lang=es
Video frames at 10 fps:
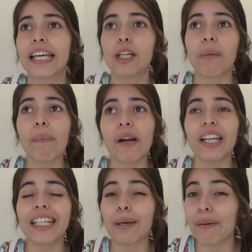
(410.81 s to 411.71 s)
Y lo más
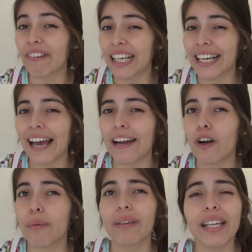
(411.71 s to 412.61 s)
probable es que me vaya a quedar
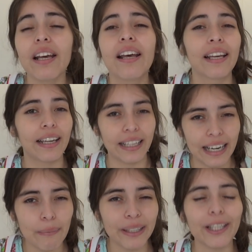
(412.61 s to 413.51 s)
a dormir.
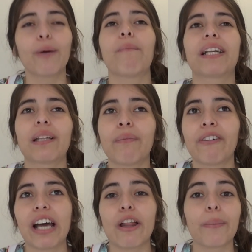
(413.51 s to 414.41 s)
Generalmente los martes me
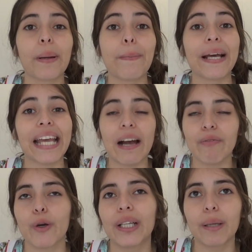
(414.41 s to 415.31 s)
voy a dormir para allá.
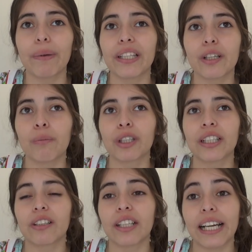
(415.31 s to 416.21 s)
Igual depende cómo
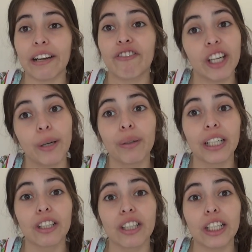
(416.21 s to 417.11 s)
esté con el resfrío
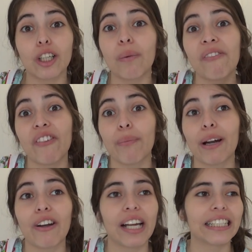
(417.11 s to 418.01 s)
porque no quiero como
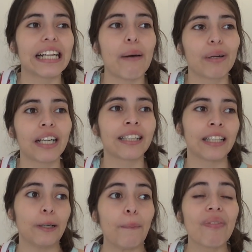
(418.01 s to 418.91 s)
enfermarlo a él ni nada por el
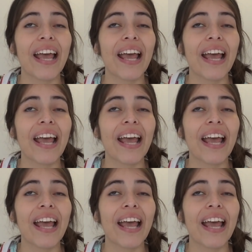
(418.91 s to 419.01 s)
estilo.